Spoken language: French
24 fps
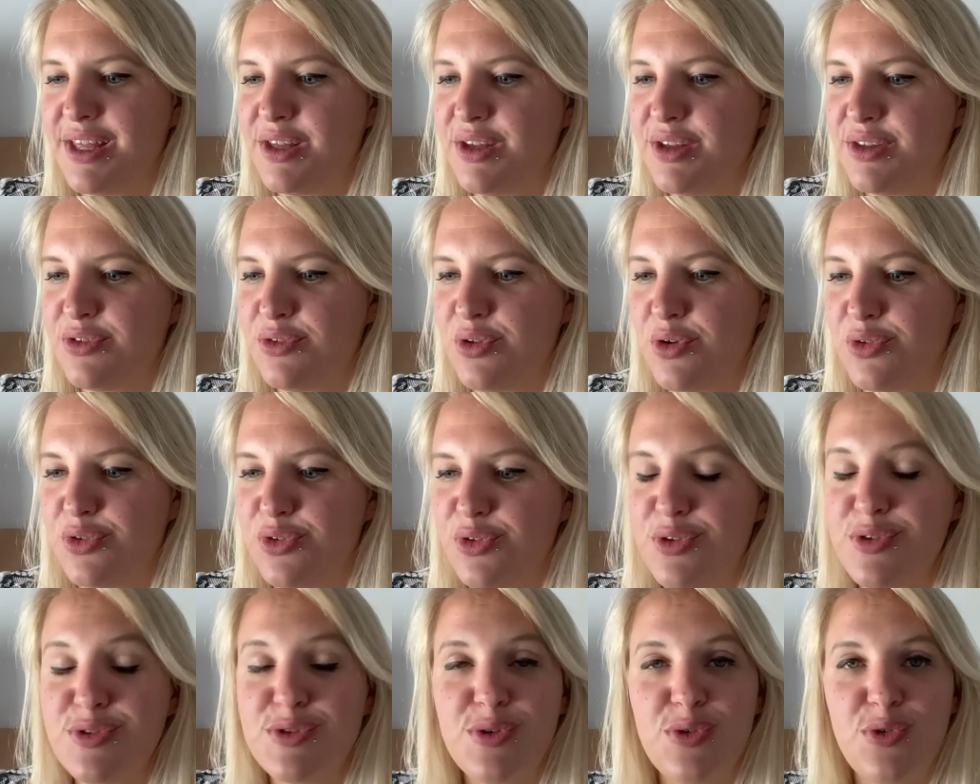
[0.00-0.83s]
dans,
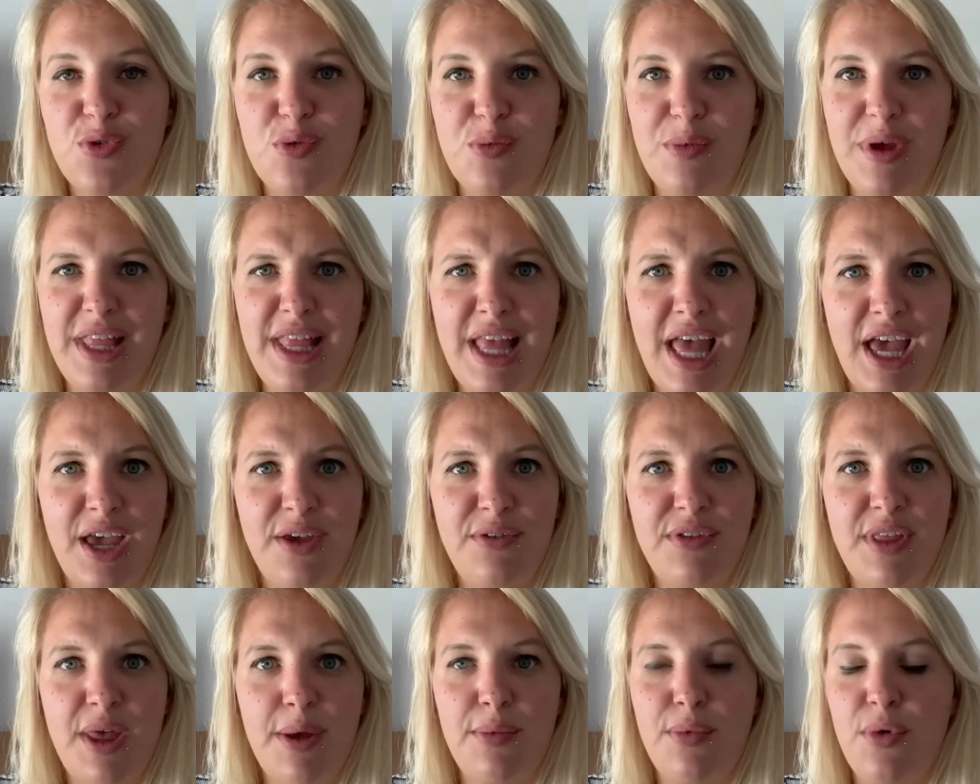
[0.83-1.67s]
dans, ce domaine.
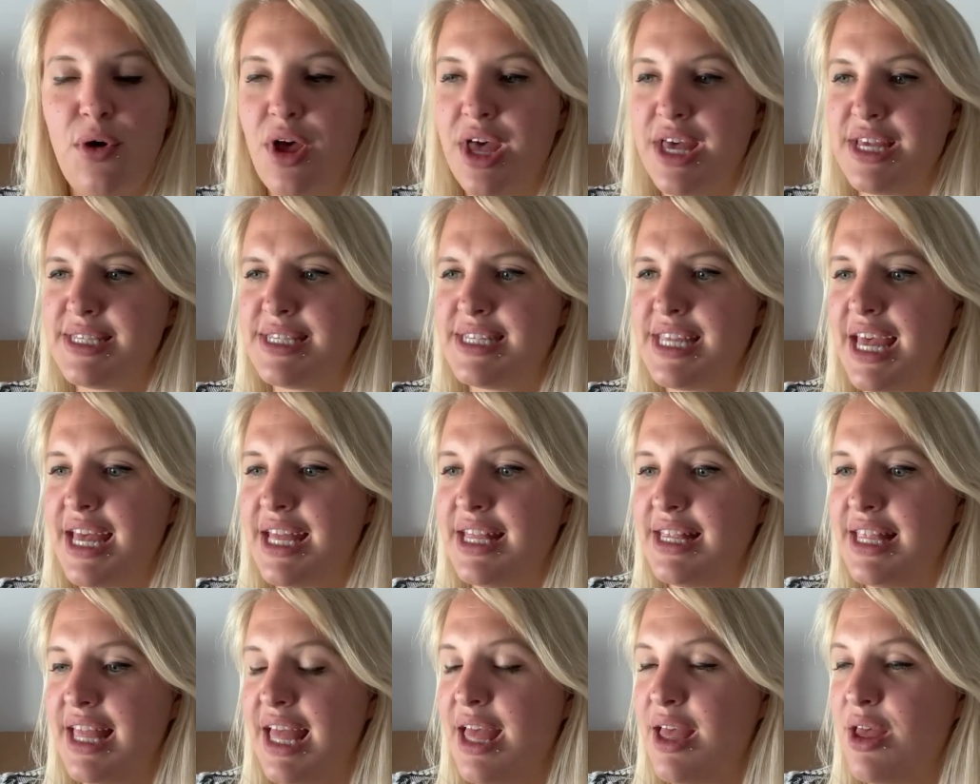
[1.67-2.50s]
Arrive d'abord un
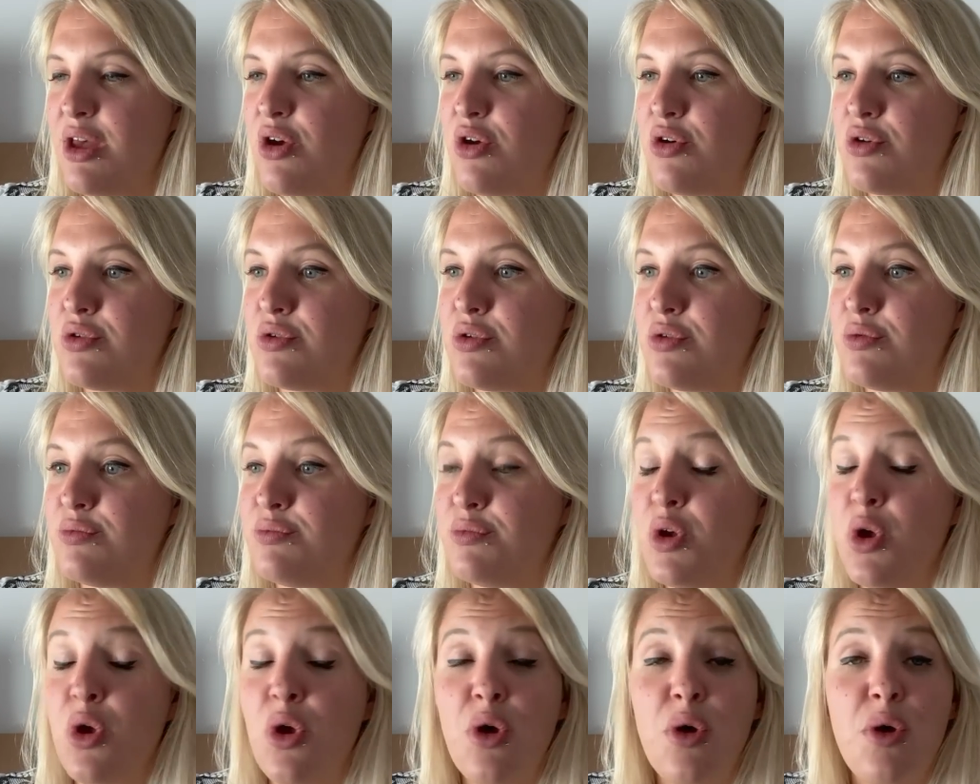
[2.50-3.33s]
certain
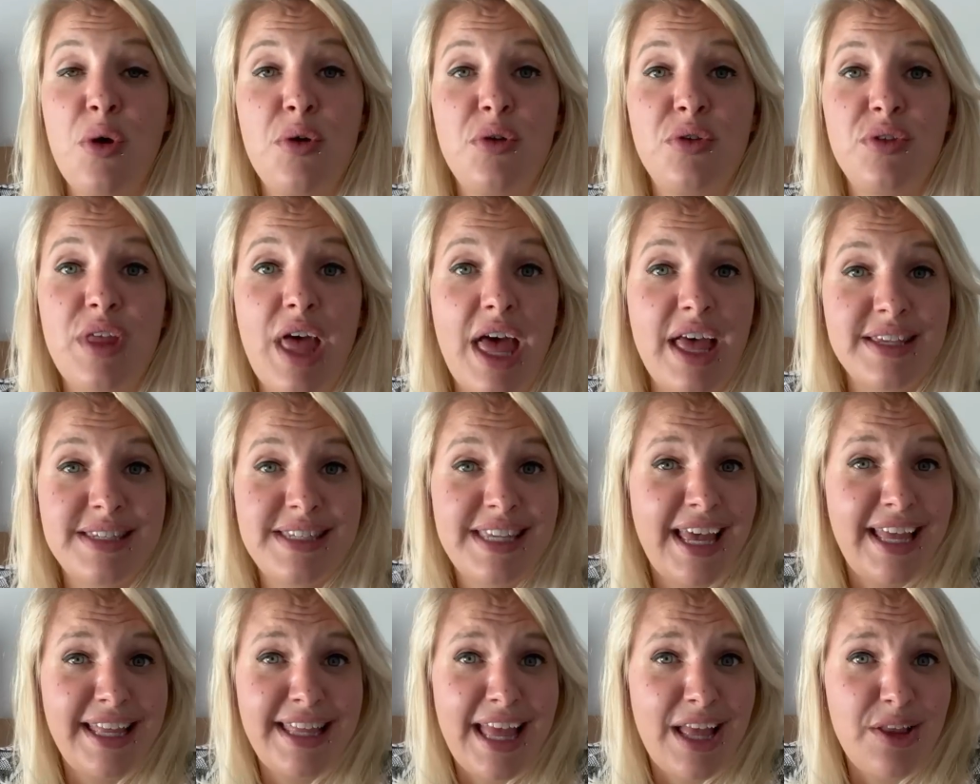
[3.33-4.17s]
un
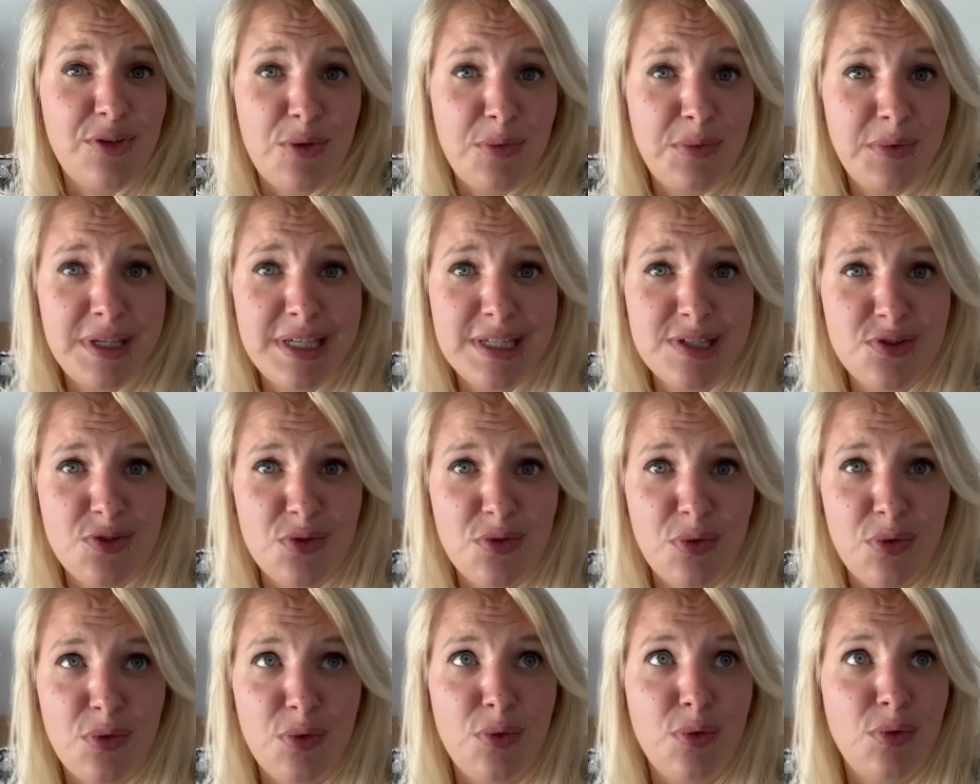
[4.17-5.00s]
certain homme qui
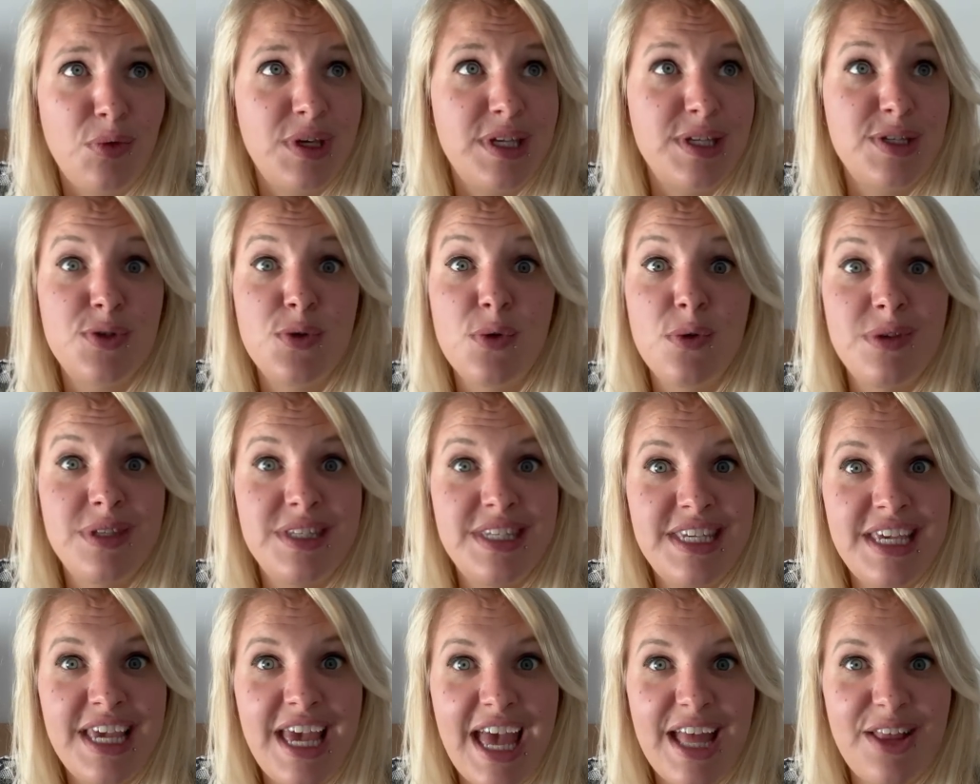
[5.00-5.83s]
se, qui se
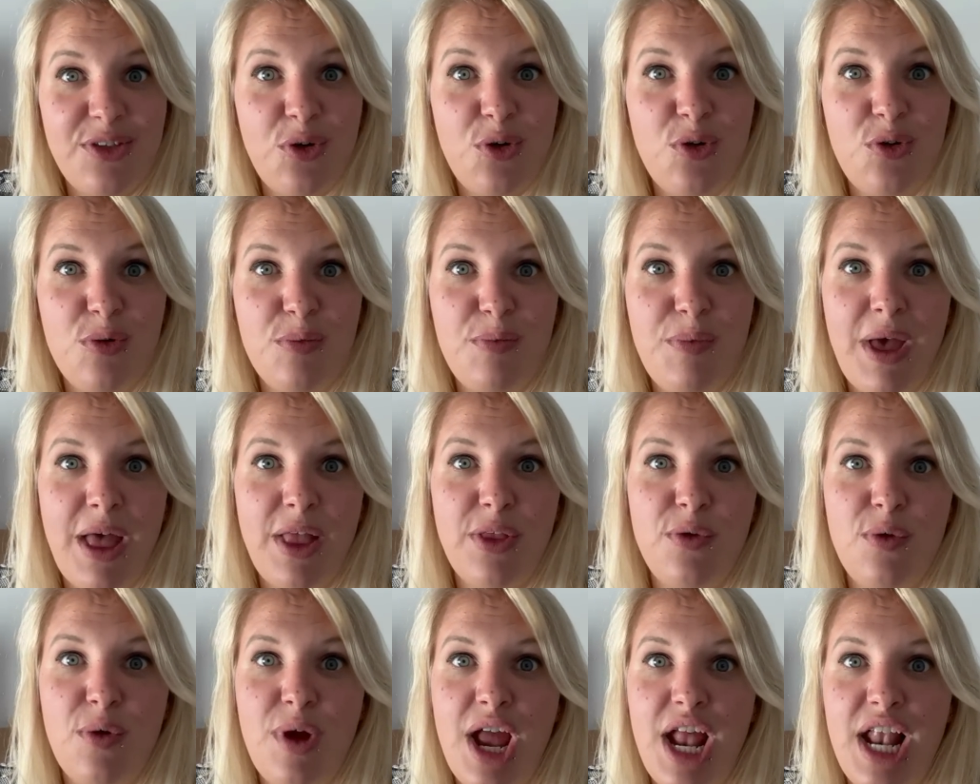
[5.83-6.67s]
dit être le Père
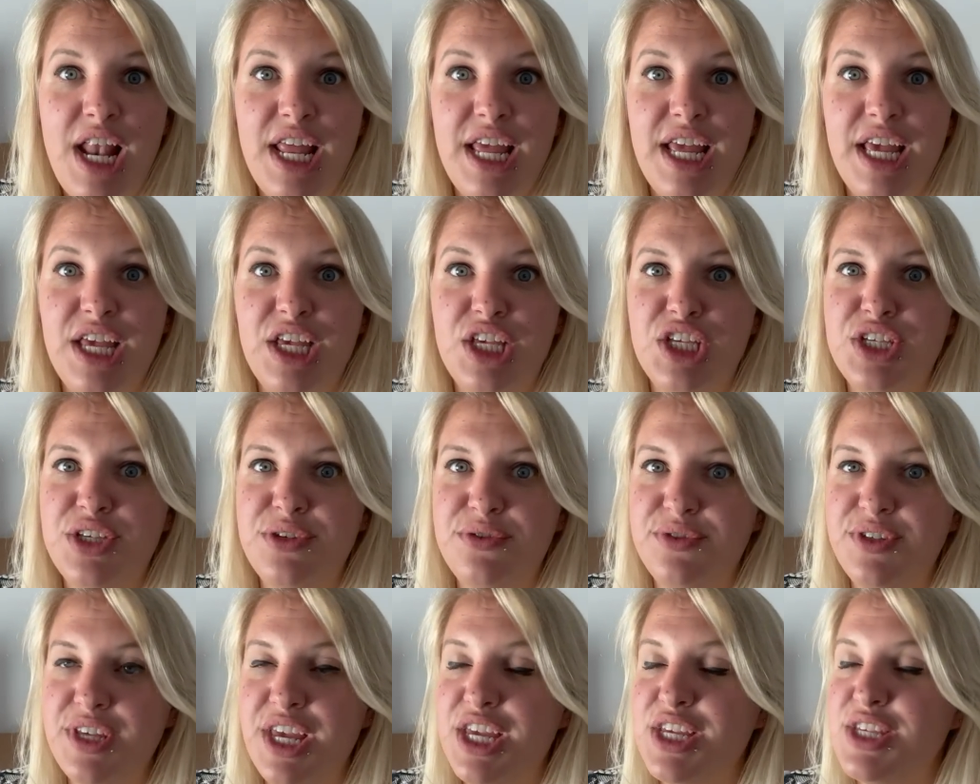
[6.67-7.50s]
Noël et qui
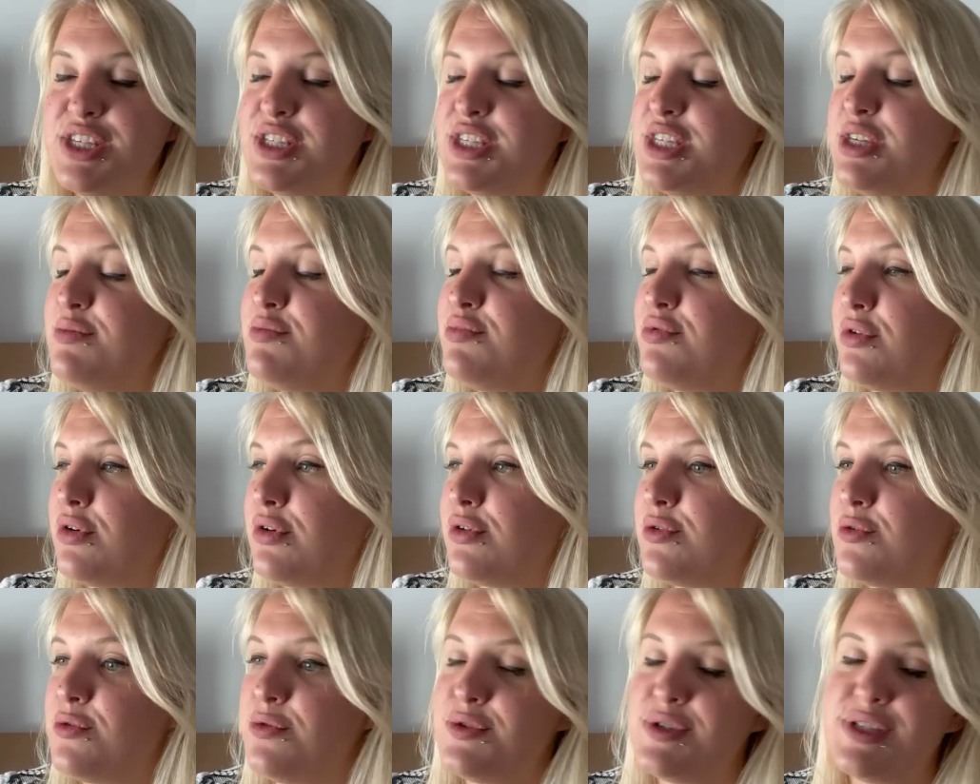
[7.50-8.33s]
vient ici pour
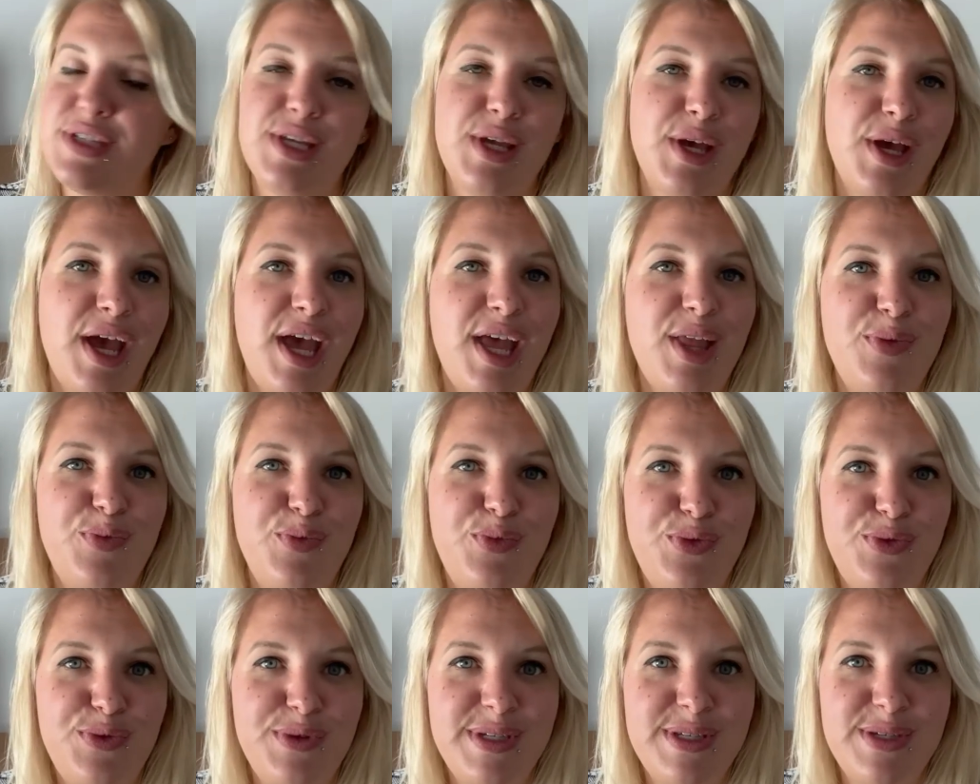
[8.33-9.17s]
que ses reines
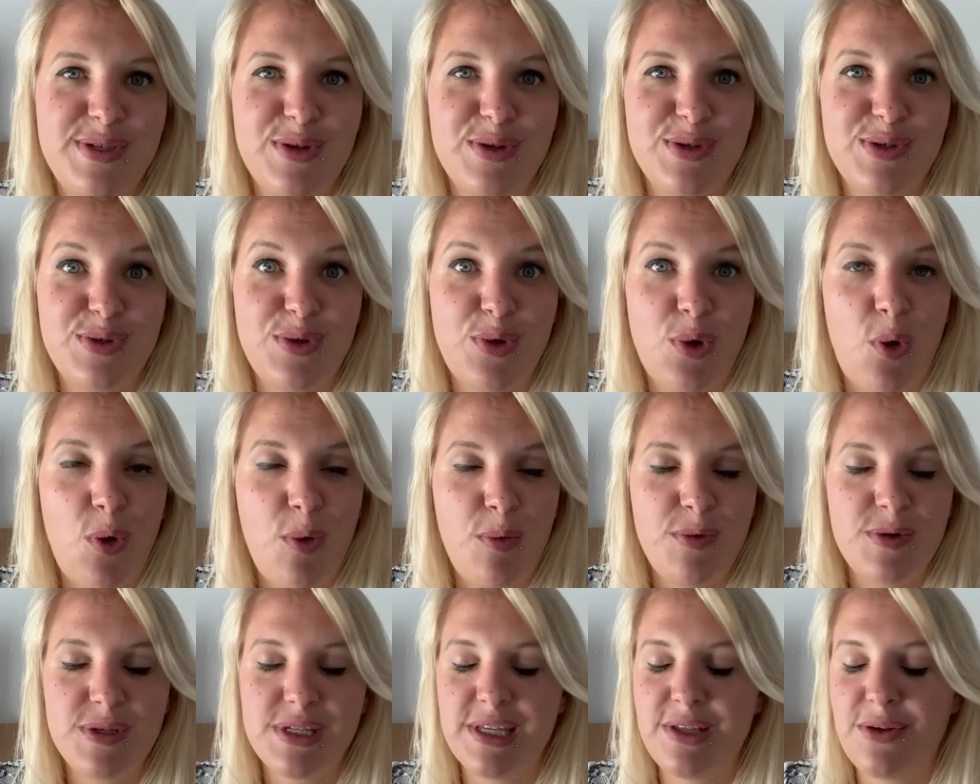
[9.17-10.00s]
puissent se
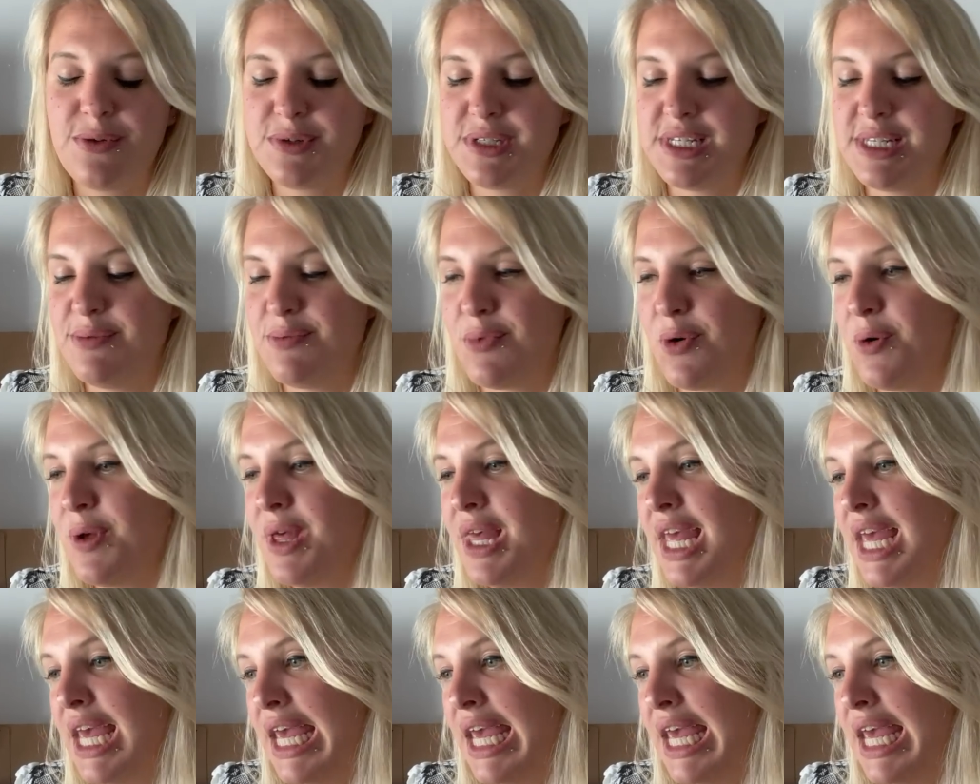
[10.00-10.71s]
reposer tranquillement.